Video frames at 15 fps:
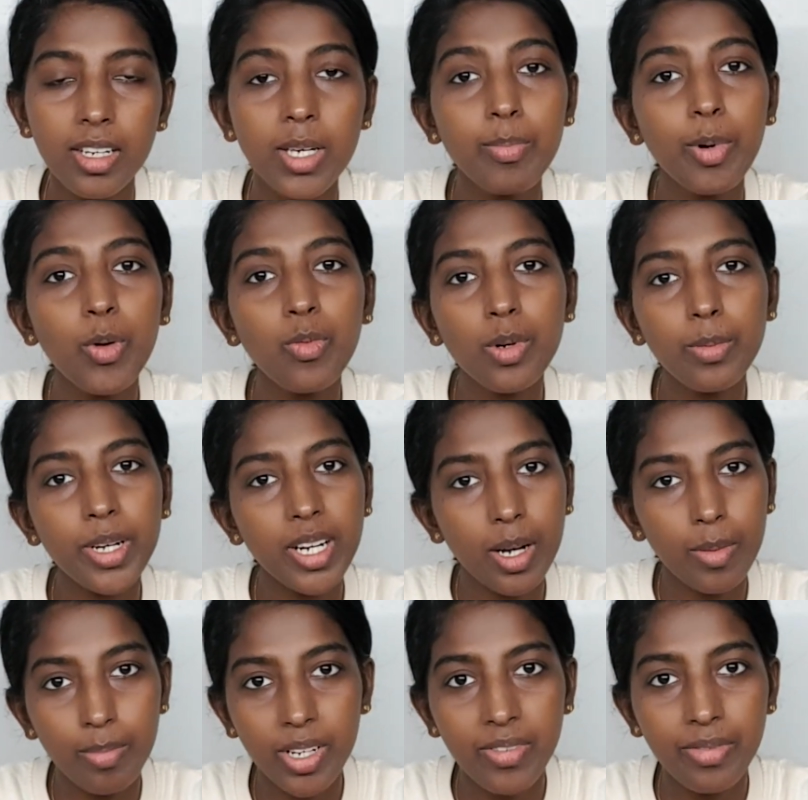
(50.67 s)
இப்போ உமன்
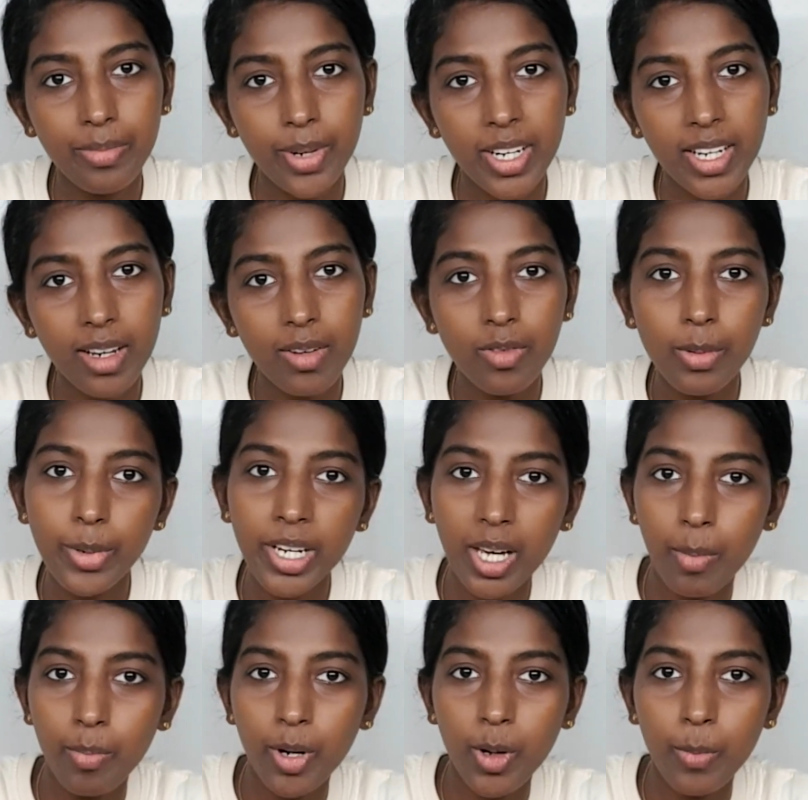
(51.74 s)
அப்லிஃப்ட்மெண்ட் உமன்
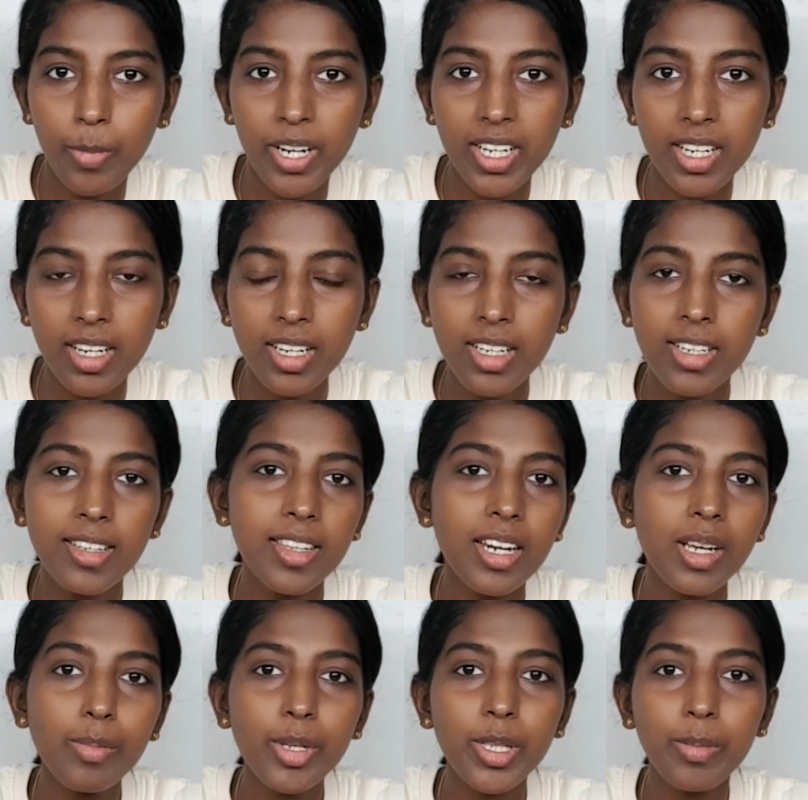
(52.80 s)
எம்பவர்மெண்ட்
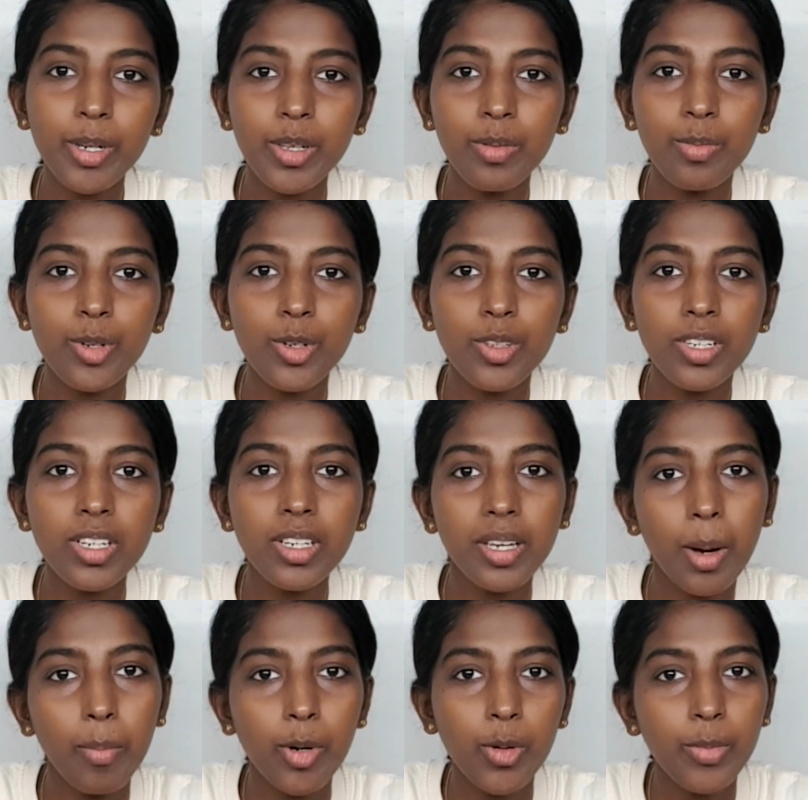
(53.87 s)
இதெல்லாம் பத்தி பேசும்போது
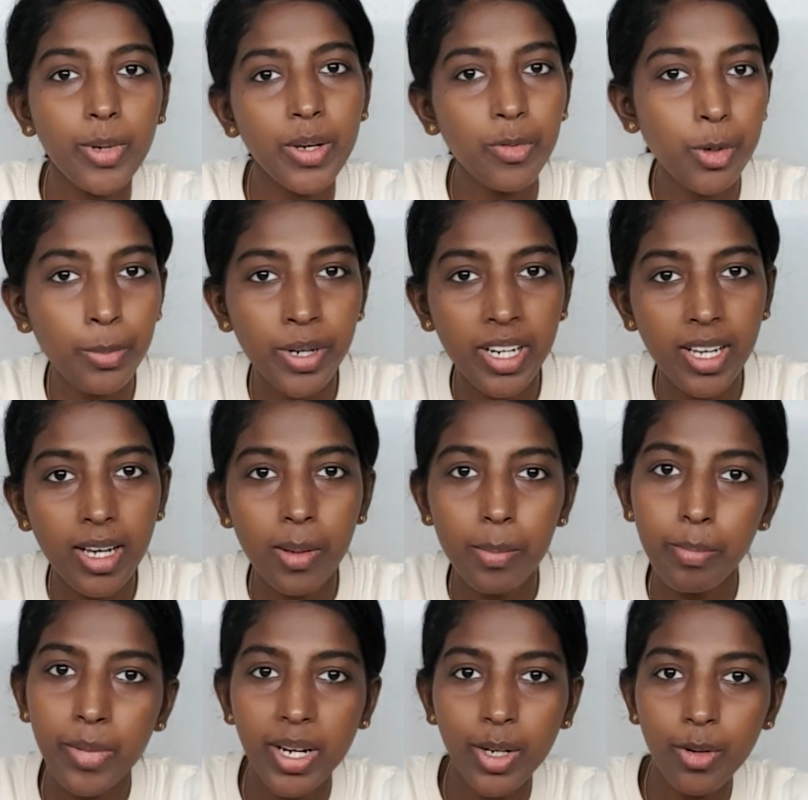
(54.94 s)
எப்போவுமே உமனை
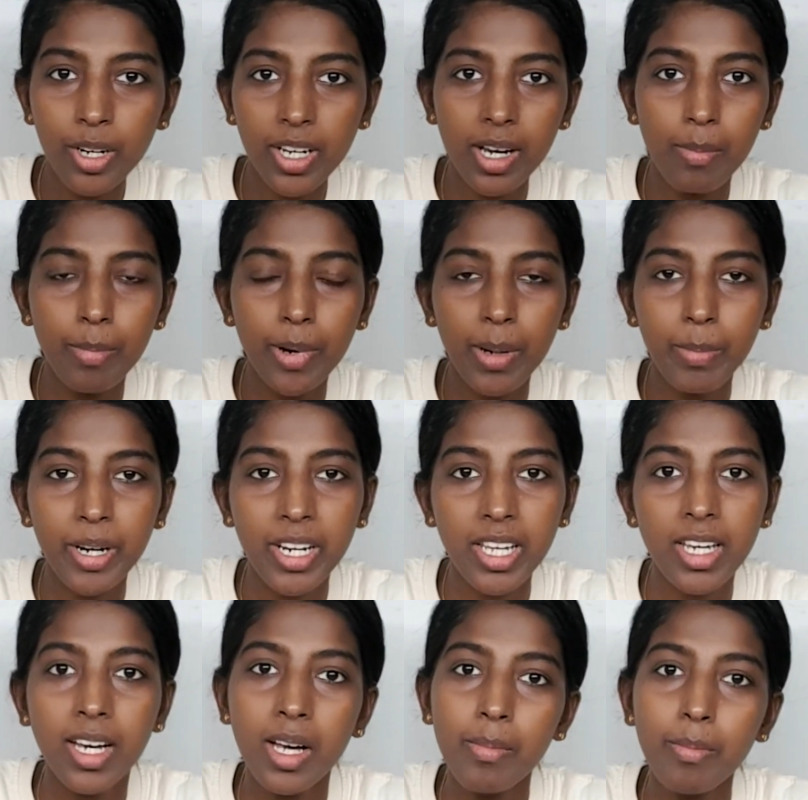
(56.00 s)
மென்னோட கம்பேர் பண்ணி
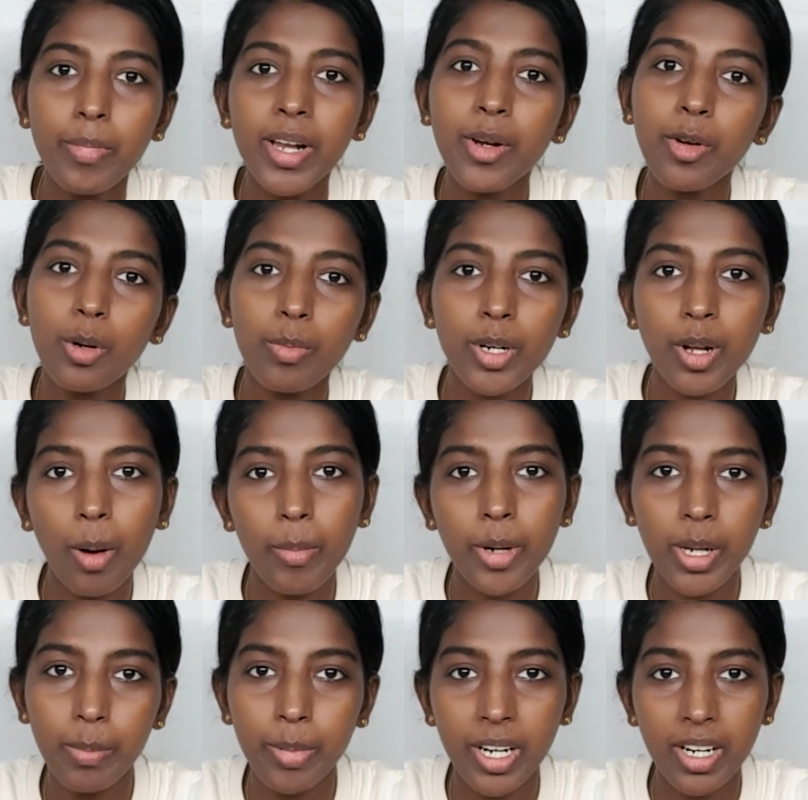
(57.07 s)
மென் ரொம்ப
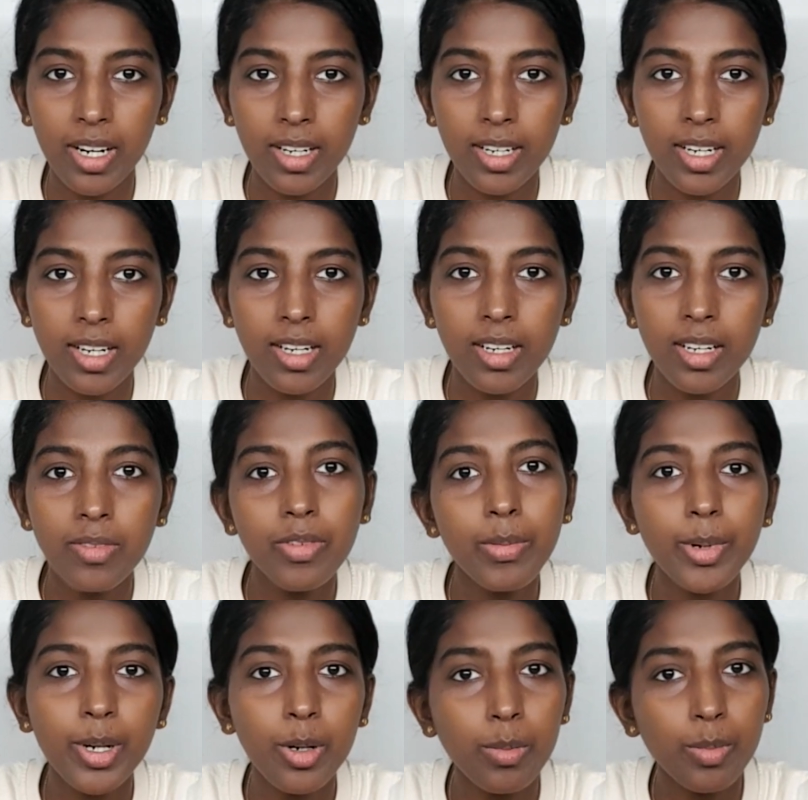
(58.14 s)
டாமினேட் பண்றாங்க
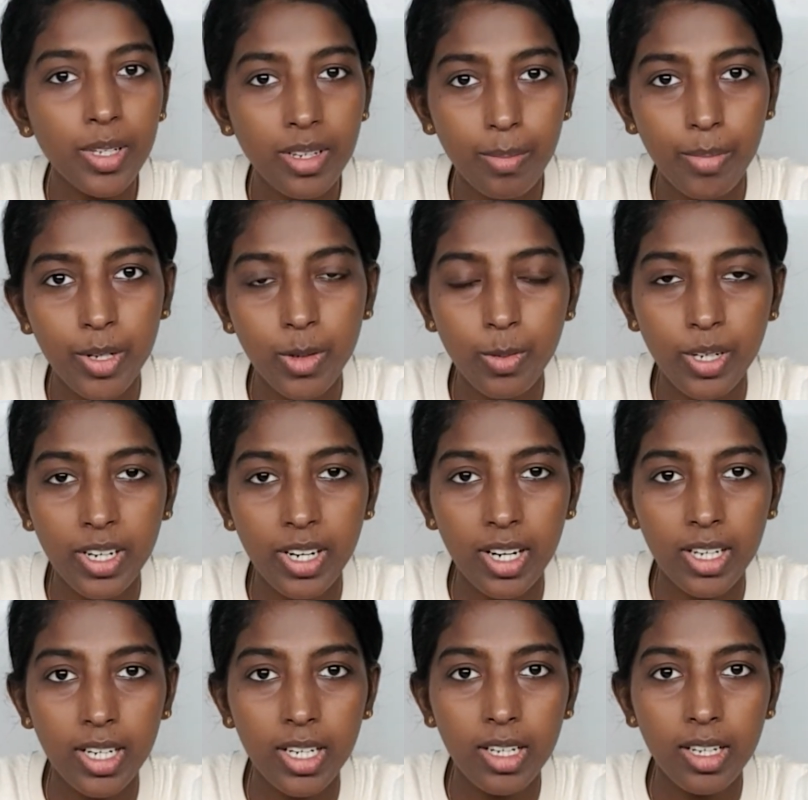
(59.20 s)
விமன் ரொம்ப சப்ரஸ் பண்றாங்க